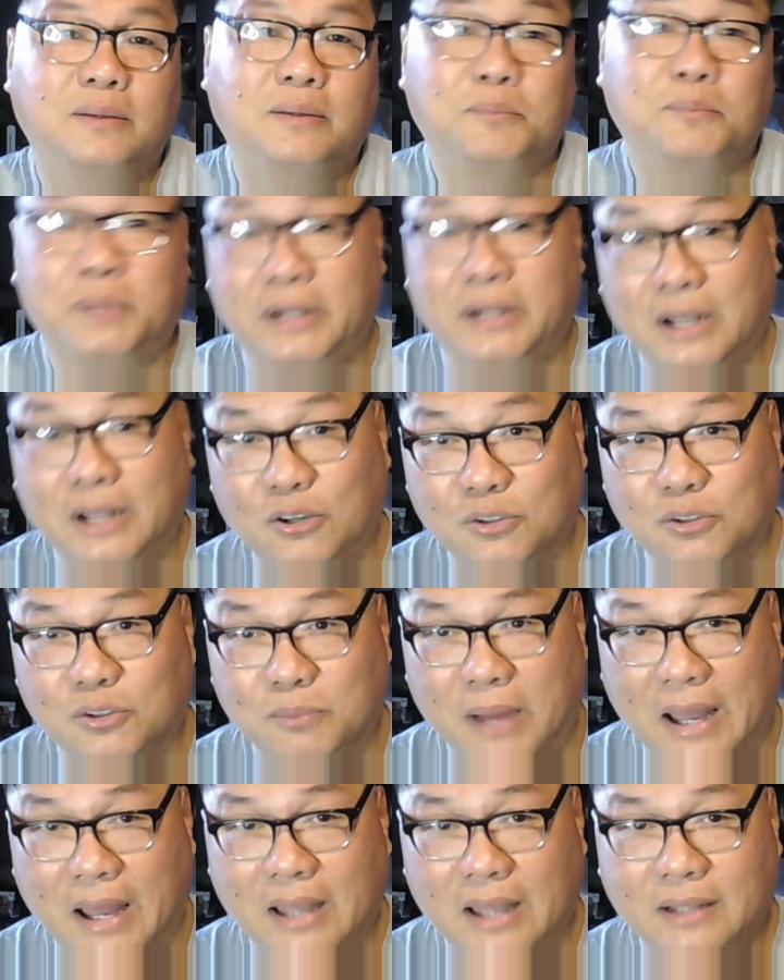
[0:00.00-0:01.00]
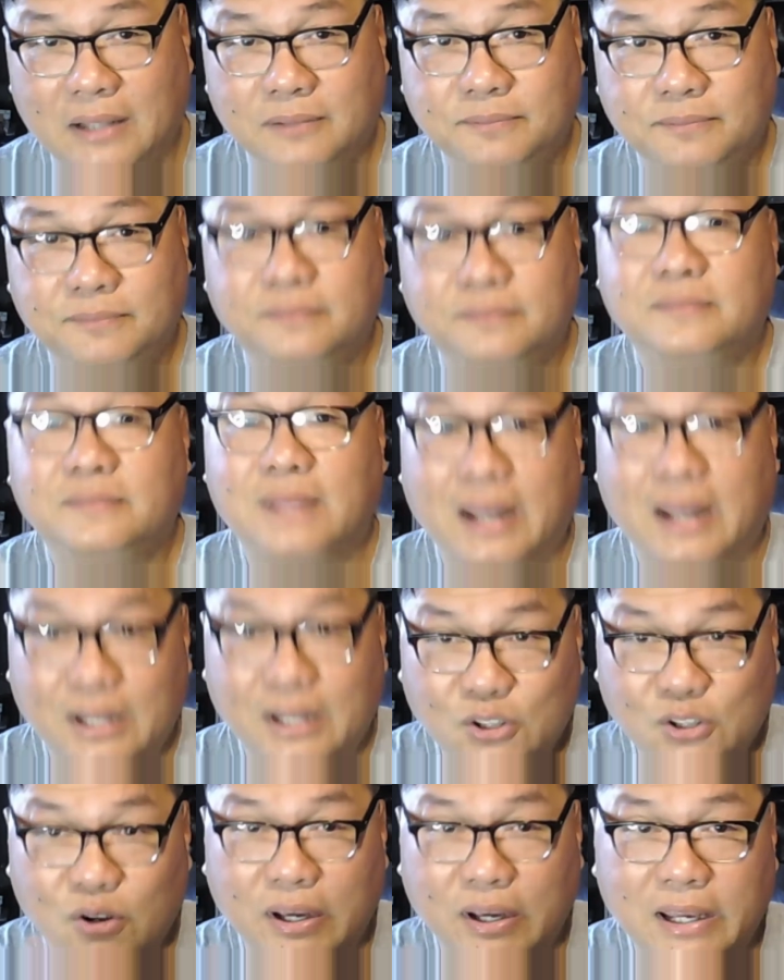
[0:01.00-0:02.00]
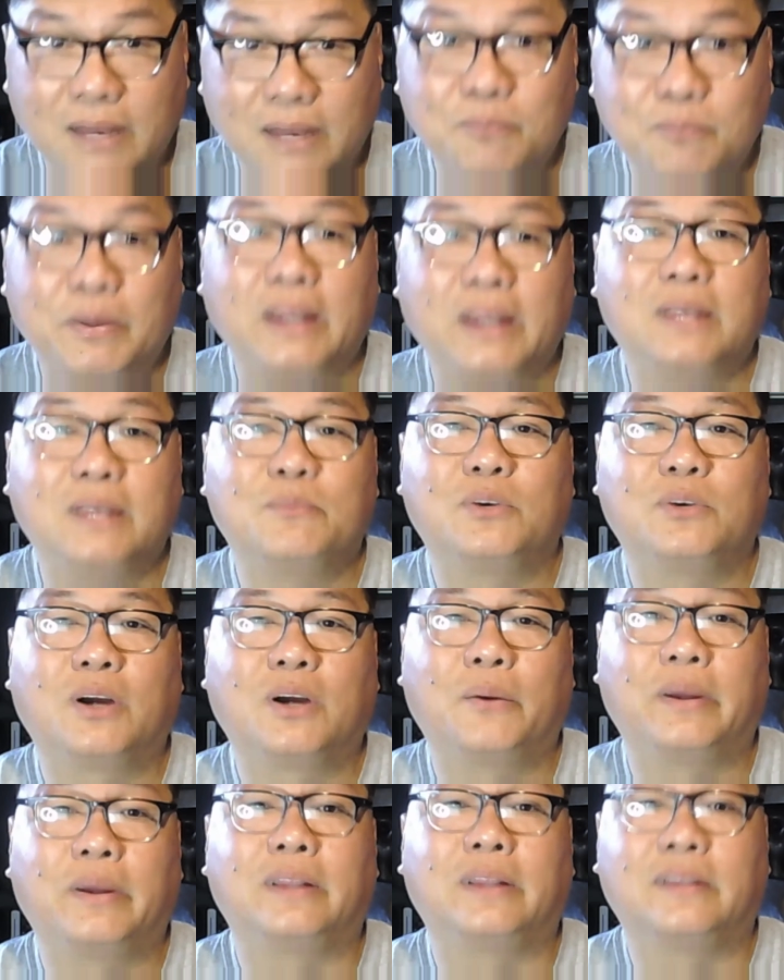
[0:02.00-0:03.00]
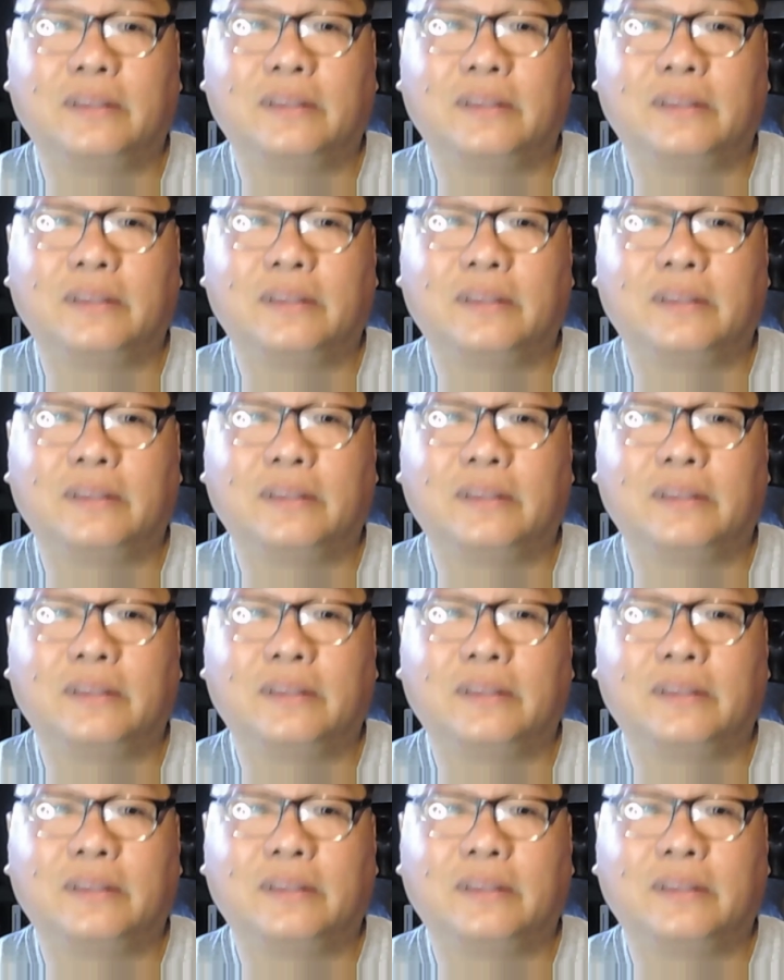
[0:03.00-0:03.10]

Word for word: Burnout ba? Narito ang ilang pwede mong gawin.